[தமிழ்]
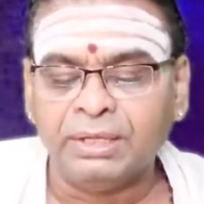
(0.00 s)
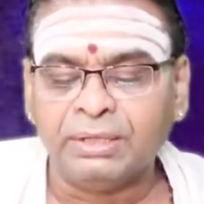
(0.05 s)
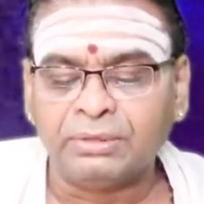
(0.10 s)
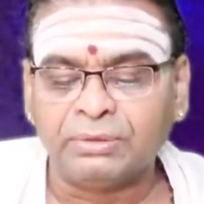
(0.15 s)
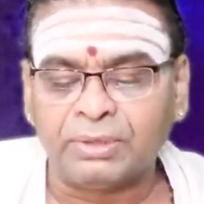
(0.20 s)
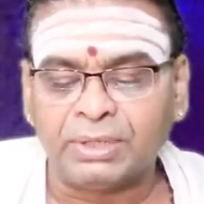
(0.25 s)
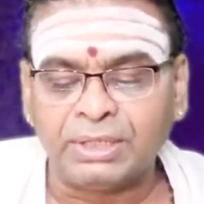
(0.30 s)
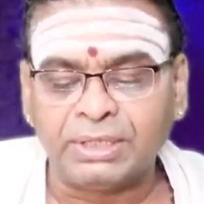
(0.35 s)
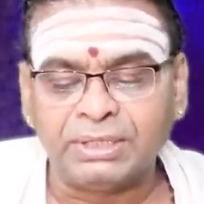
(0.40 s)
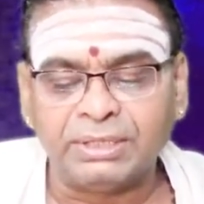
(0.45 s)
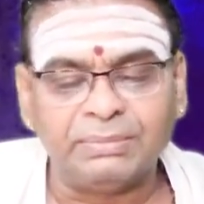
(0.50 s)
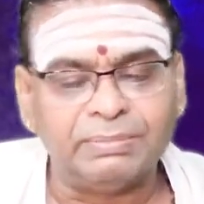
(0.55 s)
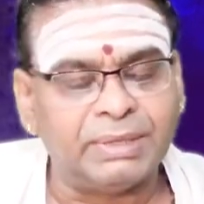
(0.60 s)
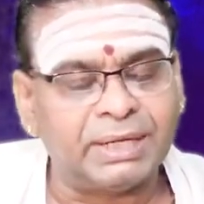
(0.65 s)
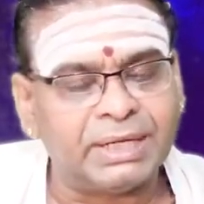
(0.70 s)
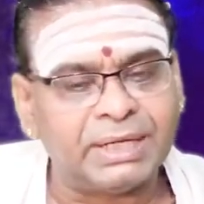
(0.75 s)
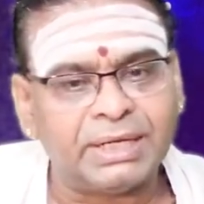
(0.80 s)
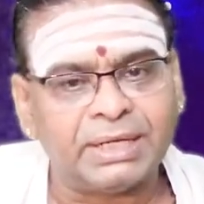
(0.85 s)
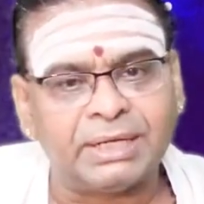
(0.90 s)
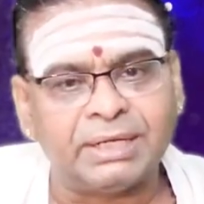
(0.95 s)
தொடர்ந்து
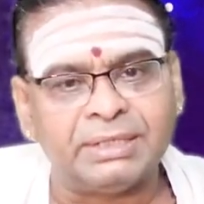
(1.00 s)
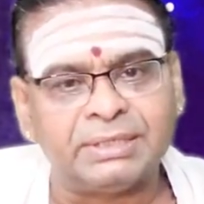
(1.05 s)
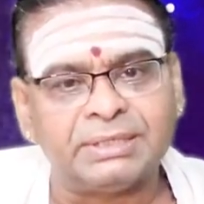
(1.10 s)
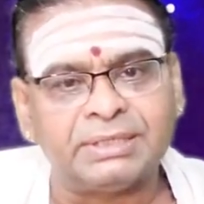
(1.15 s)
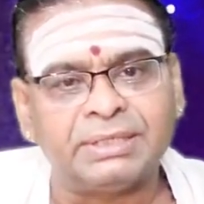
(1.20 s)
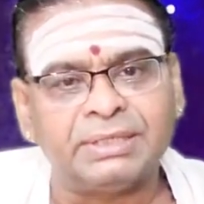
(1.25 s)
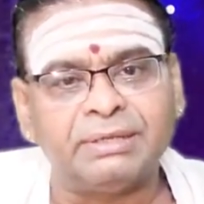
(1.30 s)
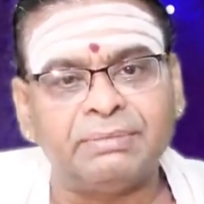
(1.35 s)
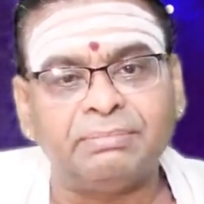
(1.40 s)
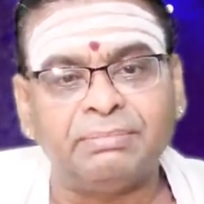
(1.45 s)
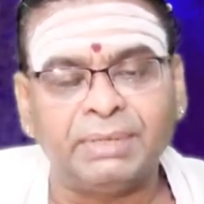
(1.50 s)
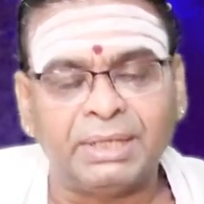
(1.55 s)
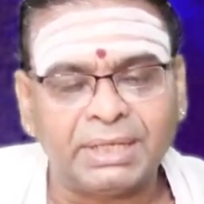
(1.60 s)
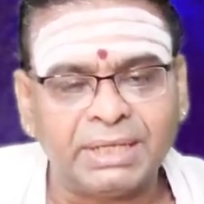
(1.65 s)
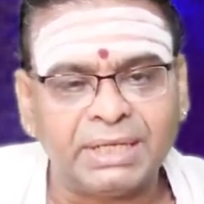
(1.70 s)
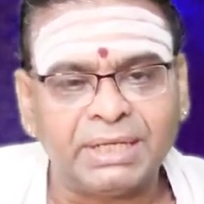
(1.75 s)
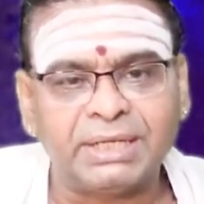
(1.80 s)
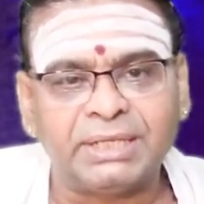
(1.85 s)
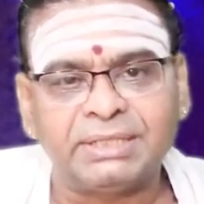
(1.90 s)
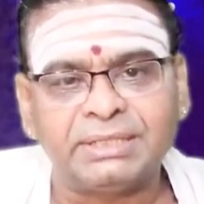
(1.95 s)
மகர ராசி
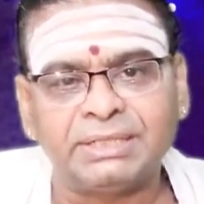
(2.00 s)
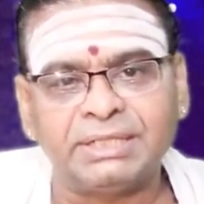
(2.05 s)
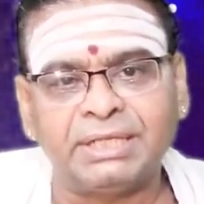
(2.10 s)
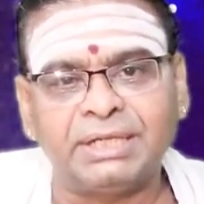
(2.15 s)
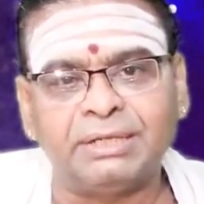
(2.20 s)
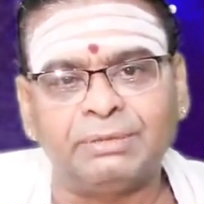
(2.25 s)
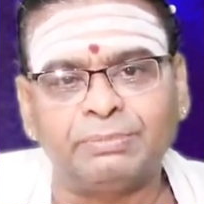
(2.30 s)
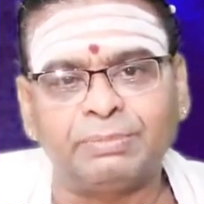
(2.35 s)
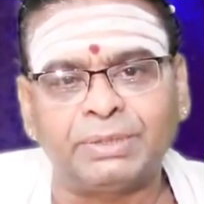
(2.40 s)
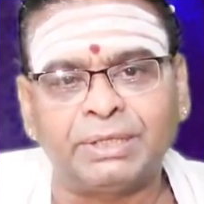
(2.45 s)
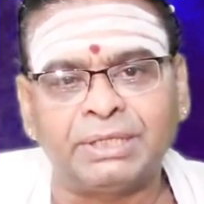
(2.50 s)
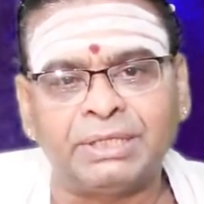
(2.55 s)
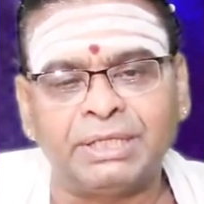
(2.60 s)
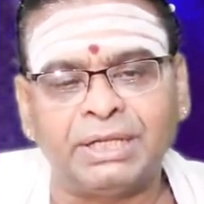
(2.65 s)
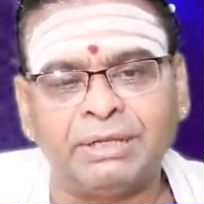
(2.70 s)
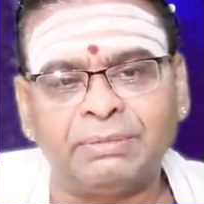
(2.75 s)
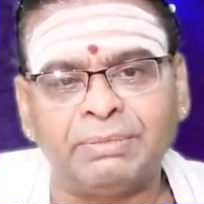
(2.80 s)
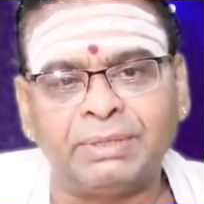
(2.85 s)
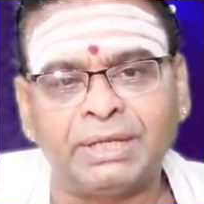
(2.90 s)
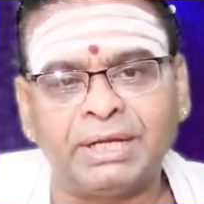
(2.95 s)
மகர ராசியில் பிறந்த
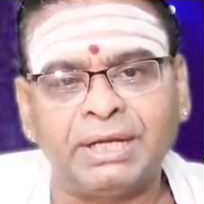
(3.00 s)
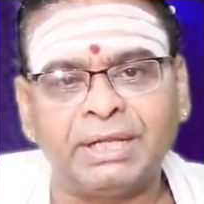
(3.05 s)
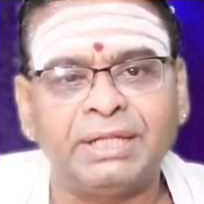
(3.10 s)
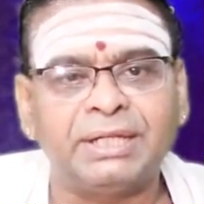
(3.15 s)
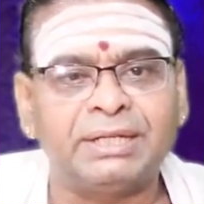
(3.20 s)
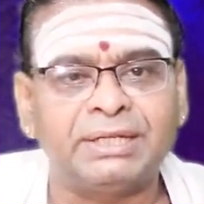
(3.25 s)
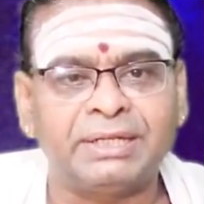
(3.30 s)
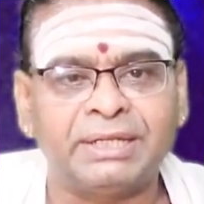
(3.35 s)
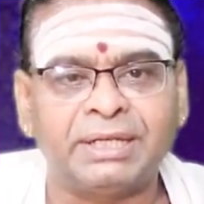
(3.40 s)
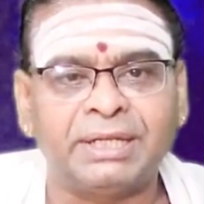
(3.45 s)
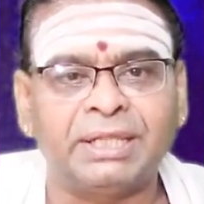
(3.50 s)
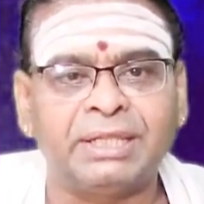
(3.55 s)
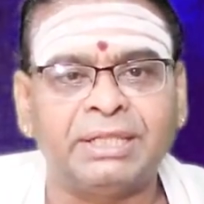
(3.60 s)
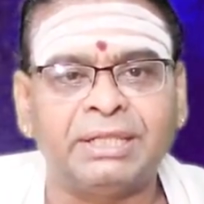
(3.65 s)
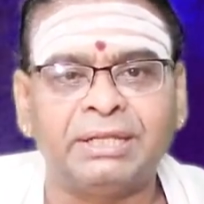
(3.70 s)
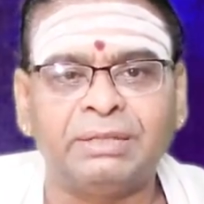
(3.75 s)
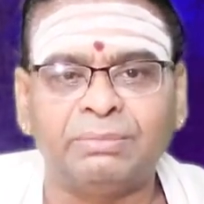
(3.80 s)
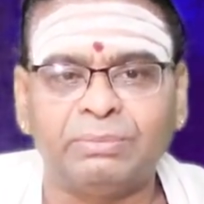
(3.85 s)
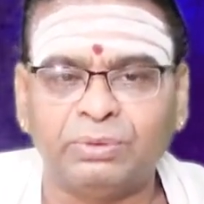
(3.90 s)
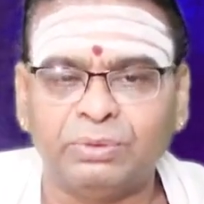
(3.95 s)
அன்பர்களே இன்றைய
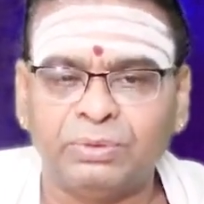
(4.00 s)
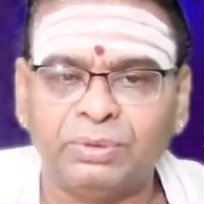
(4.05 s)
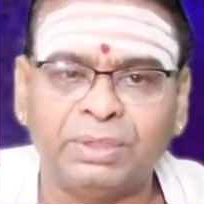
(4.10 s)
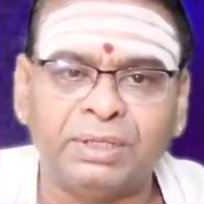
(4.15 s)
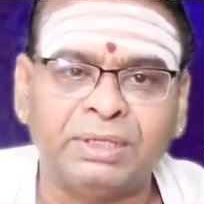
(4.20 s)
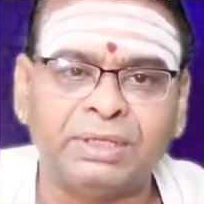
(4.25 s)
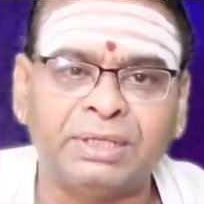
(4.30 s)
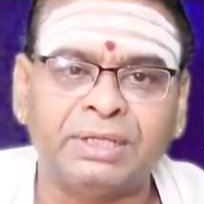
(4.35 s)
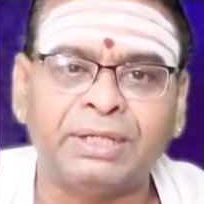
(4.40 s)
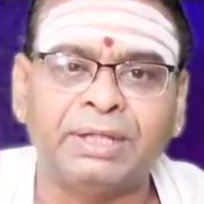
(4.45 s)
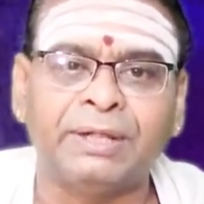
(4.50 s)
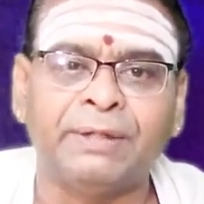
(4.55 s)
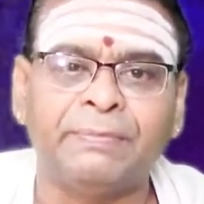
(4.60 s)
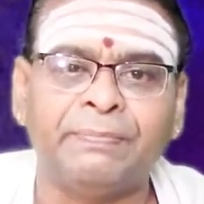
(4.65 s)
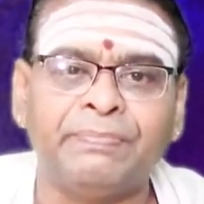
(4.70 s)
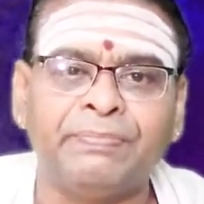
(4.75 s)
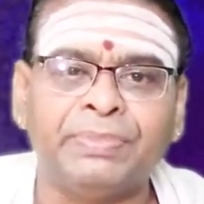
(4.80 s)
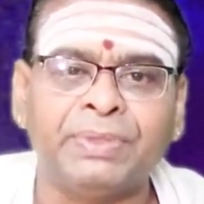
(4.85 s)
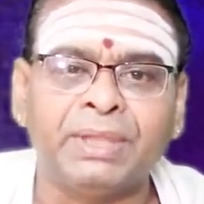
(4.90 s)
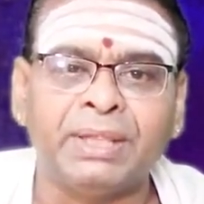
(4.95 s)
தினம் உங்களுக்கு
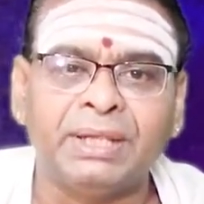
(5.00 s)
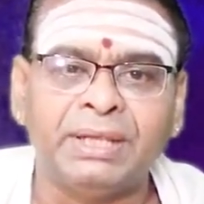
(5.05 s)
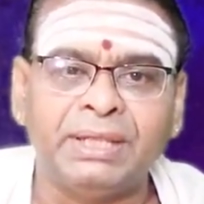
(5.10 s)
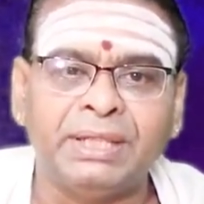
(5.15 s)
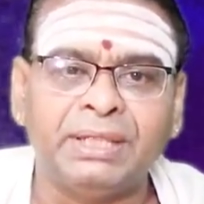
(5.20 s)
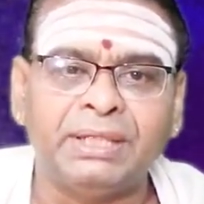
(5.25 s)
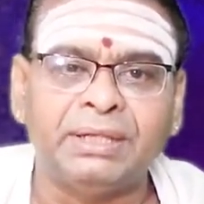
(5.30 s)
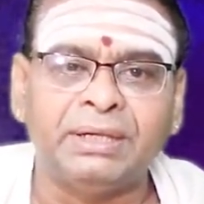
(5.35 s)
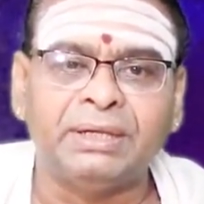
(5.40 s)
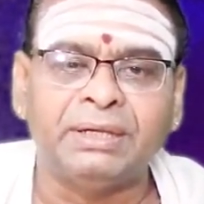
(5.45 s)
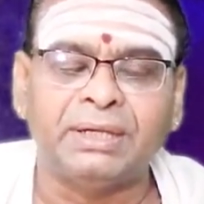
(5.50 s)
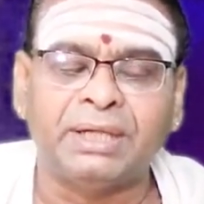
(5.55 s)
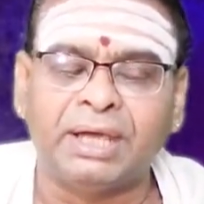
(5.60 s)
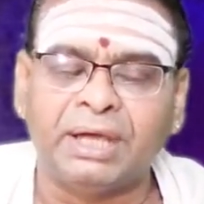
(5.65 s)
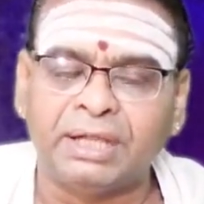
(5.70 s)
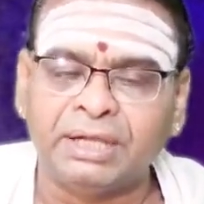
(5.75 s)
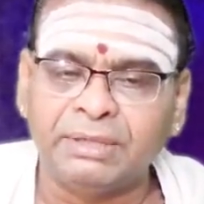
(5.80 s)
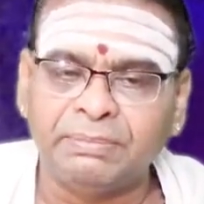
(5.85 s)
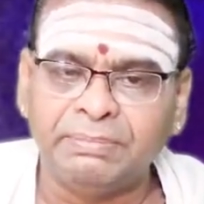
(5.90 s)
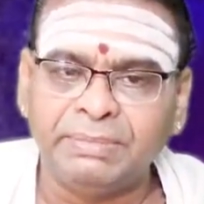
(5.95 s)
நீங்கள்
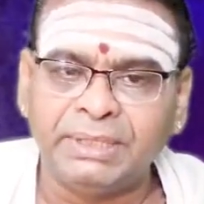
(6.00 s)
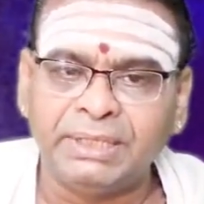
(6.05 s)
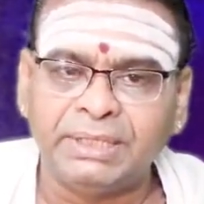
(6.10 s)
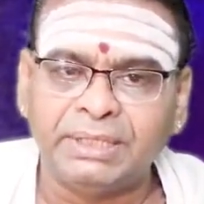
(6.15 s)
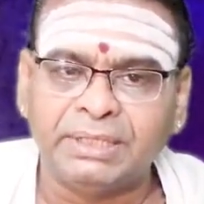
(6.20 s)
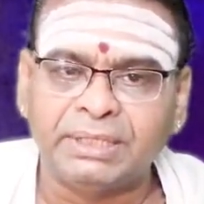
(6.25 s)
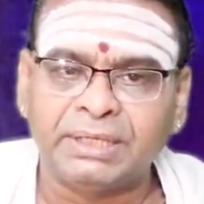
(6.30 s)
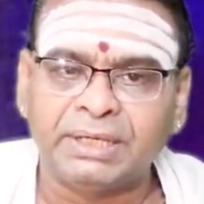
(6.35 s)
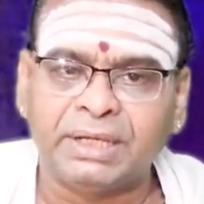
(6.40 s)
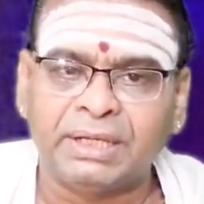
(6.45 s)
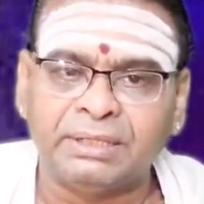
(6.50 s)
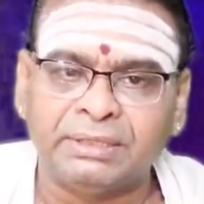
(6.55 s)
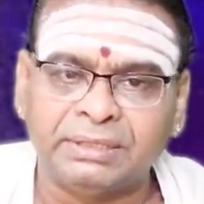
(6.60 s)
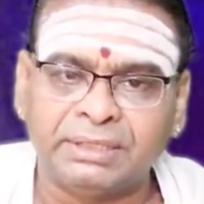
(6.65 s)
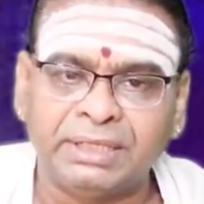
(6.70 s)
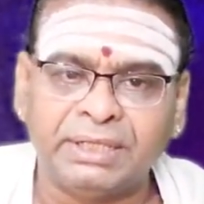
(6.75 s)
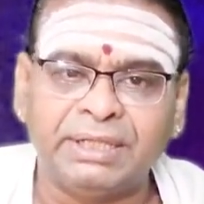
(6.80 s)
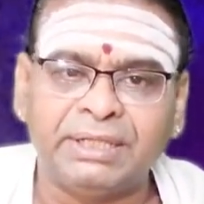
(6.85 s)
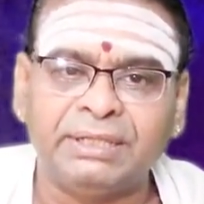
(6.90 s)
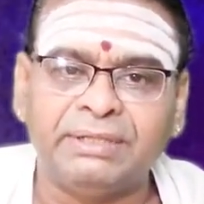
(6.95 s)
ஆரம்பிக்கின்ற
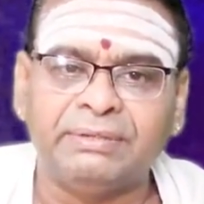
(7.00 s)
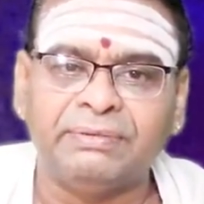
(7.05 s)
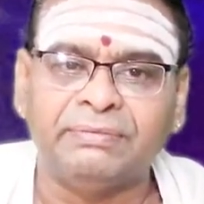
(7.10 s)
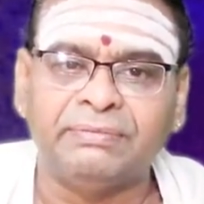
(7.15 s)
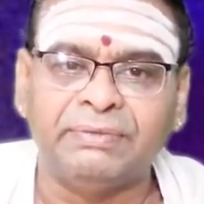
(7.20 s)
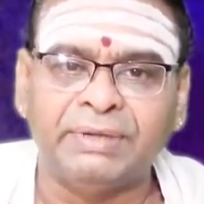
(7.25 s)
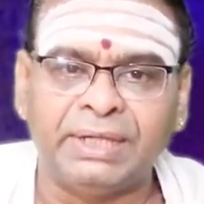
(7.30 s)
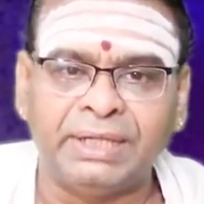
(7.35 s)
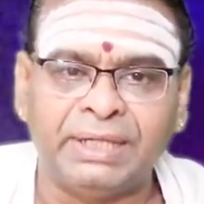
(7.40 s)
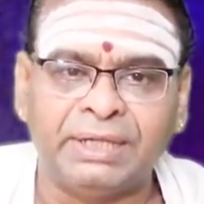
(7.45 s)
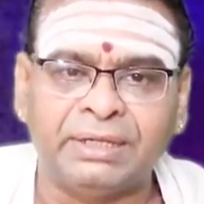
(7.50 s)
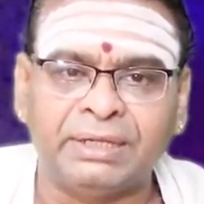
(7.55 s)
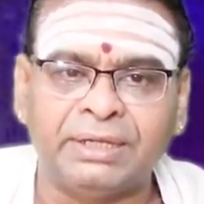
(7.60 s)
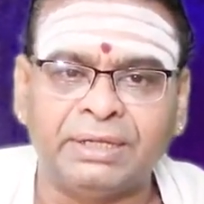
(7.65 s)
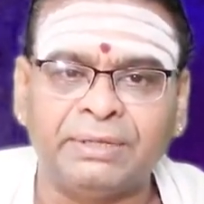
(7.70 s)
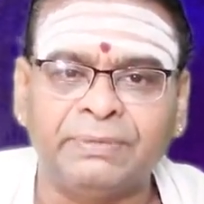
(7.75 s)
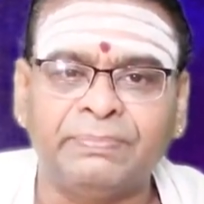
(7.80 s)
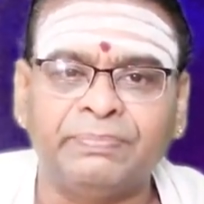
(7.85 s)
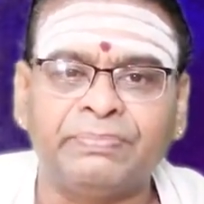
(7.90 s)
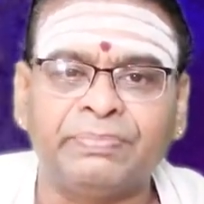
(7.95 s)
அத்தனை
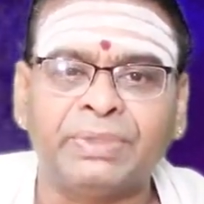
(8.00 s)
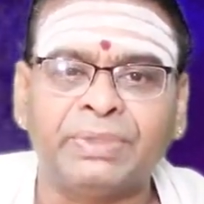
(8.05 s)
விடயங்களும்